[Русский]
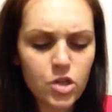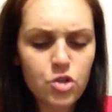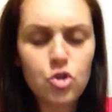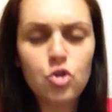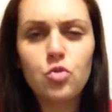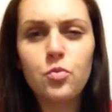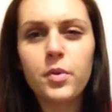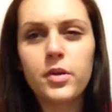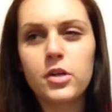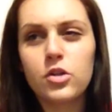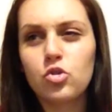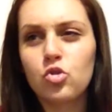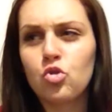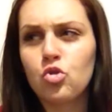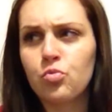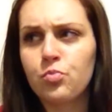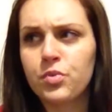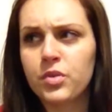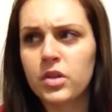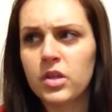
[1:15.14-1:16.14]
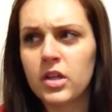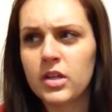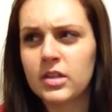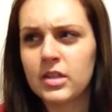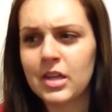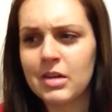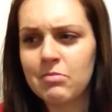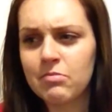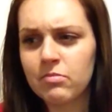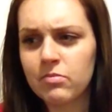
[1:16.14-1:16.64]
Еще одну палетку купила,
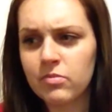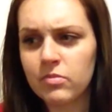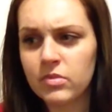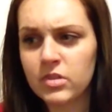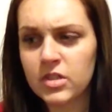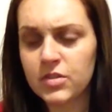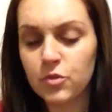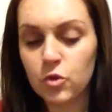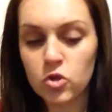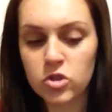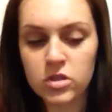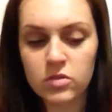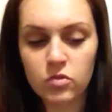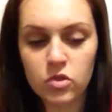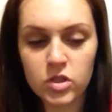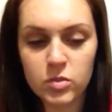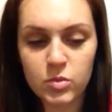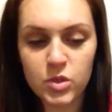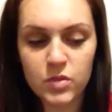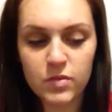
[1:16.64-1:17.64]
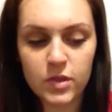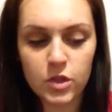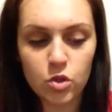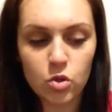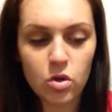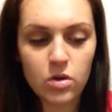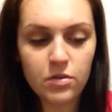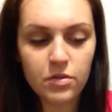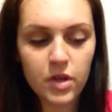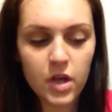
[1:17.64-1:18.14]
там 98
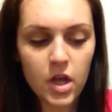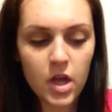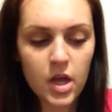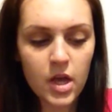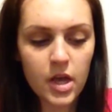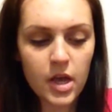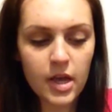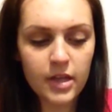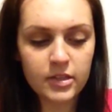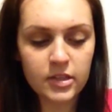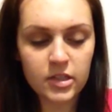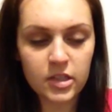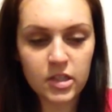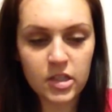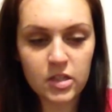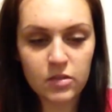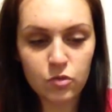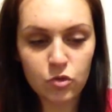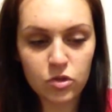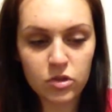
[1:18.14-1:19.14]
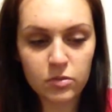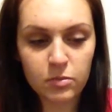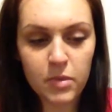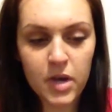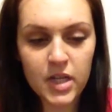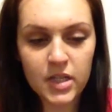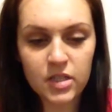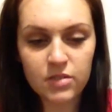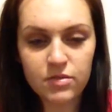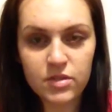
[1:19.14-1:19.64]
цветов. Это такие вот
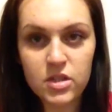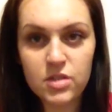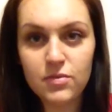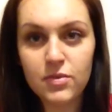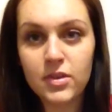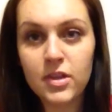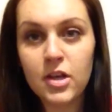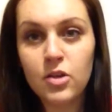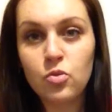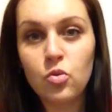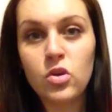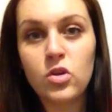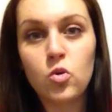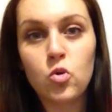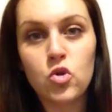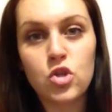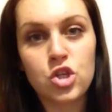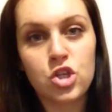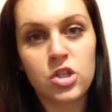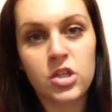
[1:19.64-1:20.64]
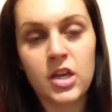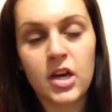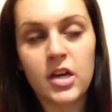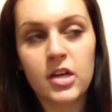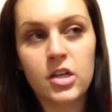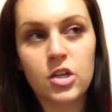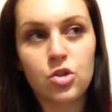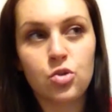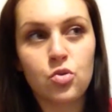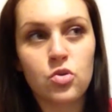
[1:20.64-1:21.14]
матовые цвета, но они очень
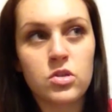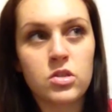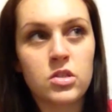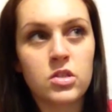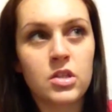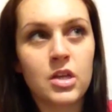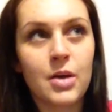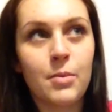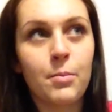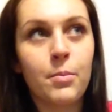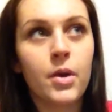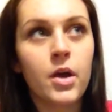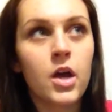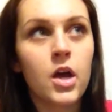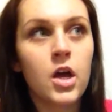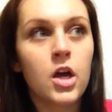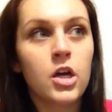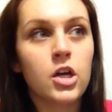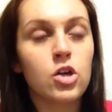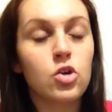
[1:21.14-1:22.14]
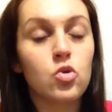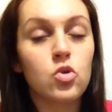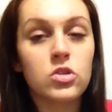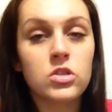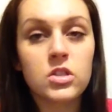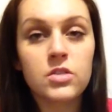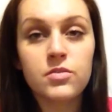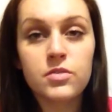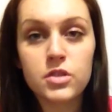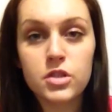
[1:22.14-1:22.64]
яркие, то есть там
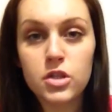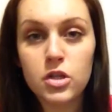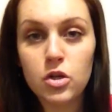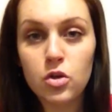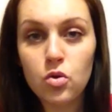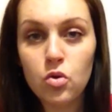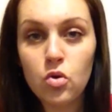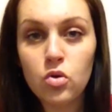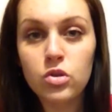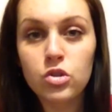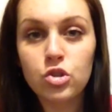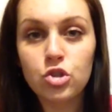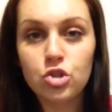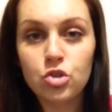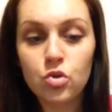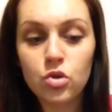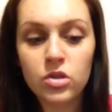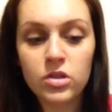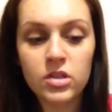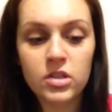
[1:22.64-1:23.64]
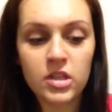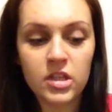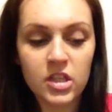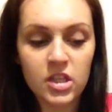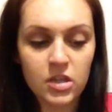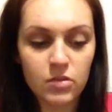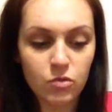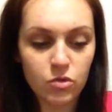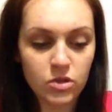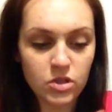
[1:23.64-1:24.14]
розовый, зеленый, желтый,
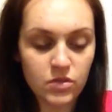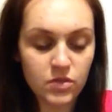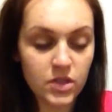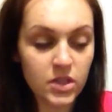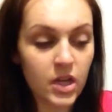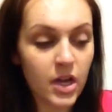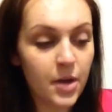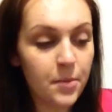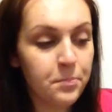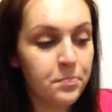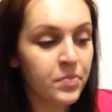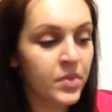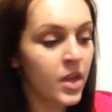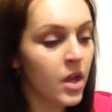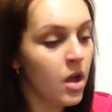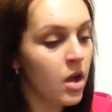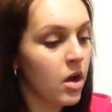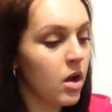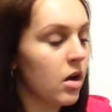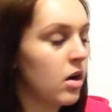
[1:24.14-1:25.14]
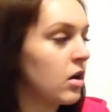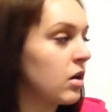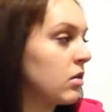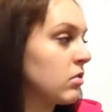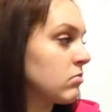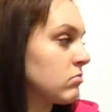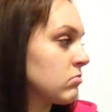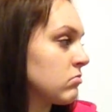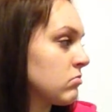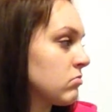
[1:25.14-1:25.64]
такие вот цвета.
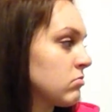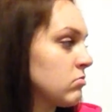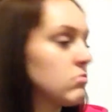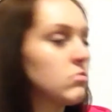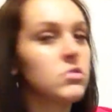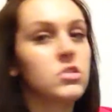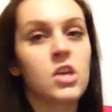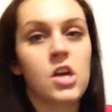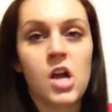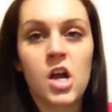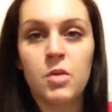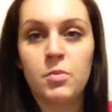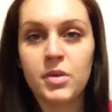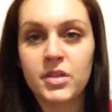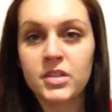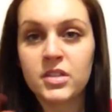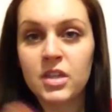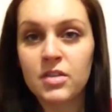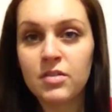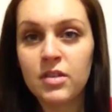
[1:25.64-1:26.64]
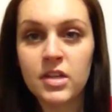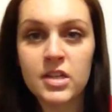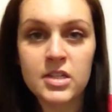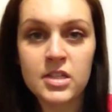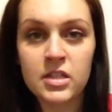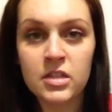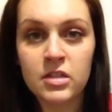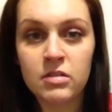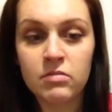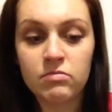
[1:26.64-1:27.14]
А, я как бы оставила,
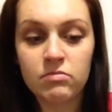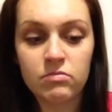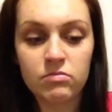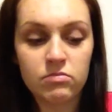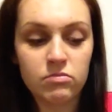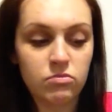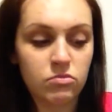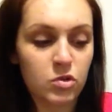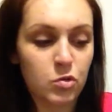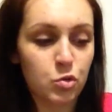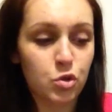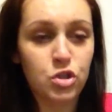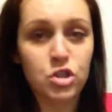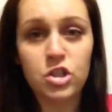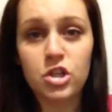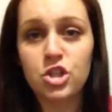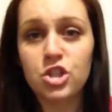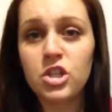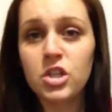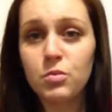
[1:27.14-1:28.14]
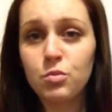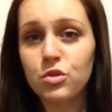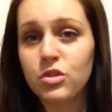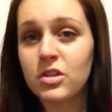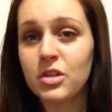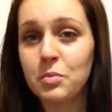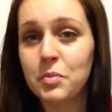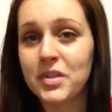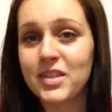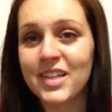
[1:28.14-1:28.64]
если кого-то день рождения
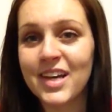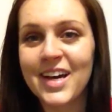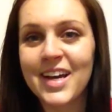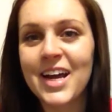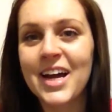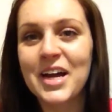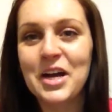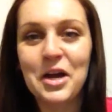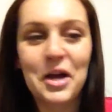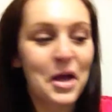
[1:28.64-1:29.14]
будет на подарок,